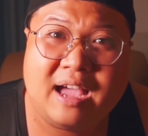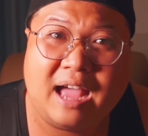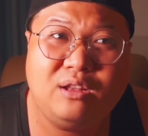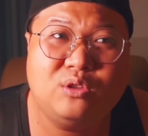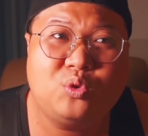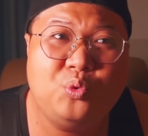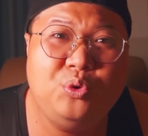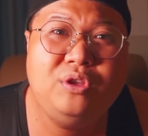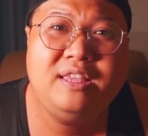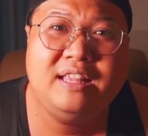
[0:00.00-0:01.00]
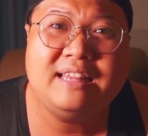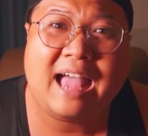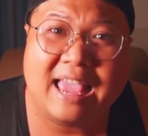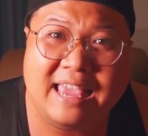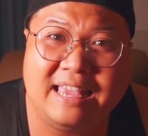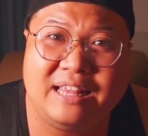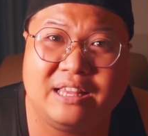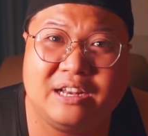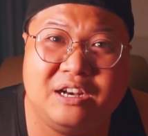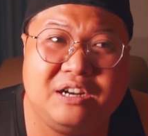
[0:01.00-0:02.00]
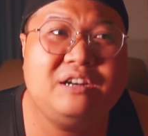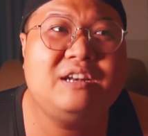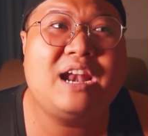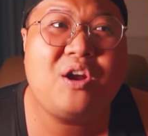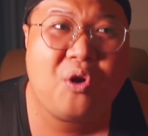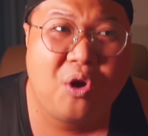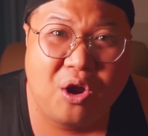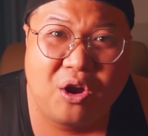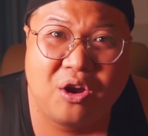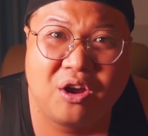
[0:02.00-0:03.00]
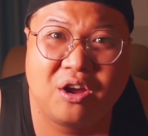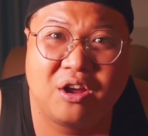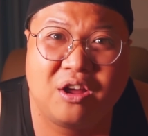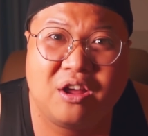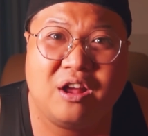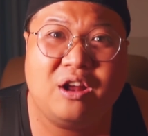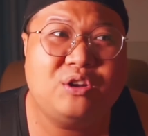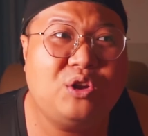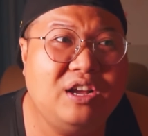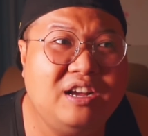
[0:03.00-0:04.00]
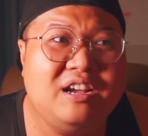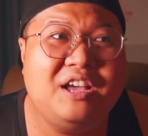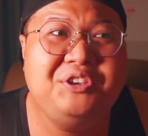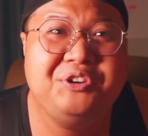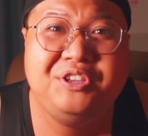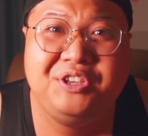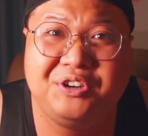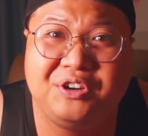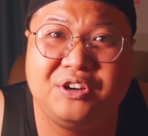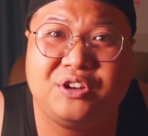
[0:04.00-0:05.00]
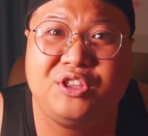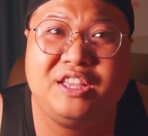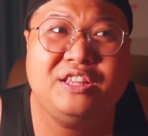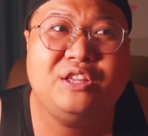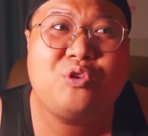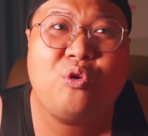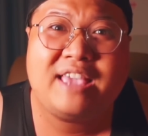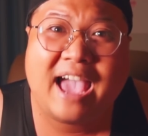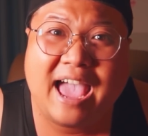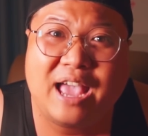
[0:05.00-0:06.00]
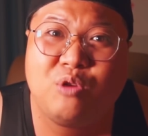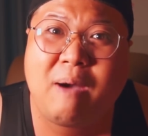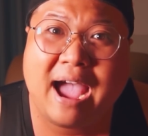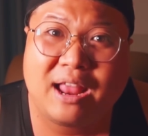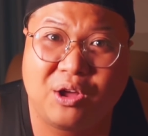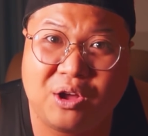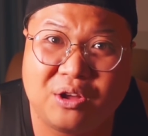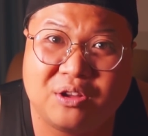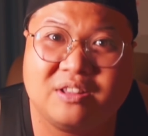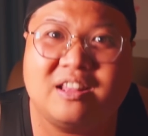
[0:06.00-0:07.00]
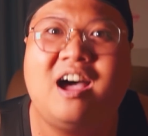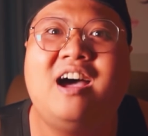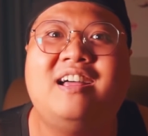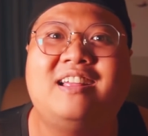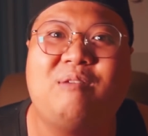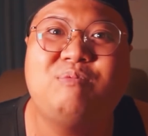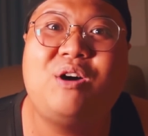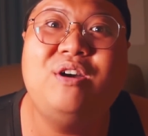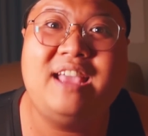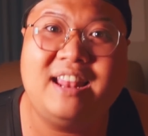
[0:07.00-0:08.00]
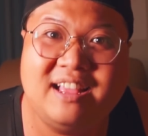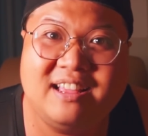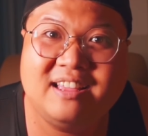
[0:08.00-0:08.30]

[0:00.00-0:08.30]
ảnh nói tôi nhìn thấy rất là ro nó đứng ở dưới giường nó nhìn con trai của bà đó đó ổng nói vậy đó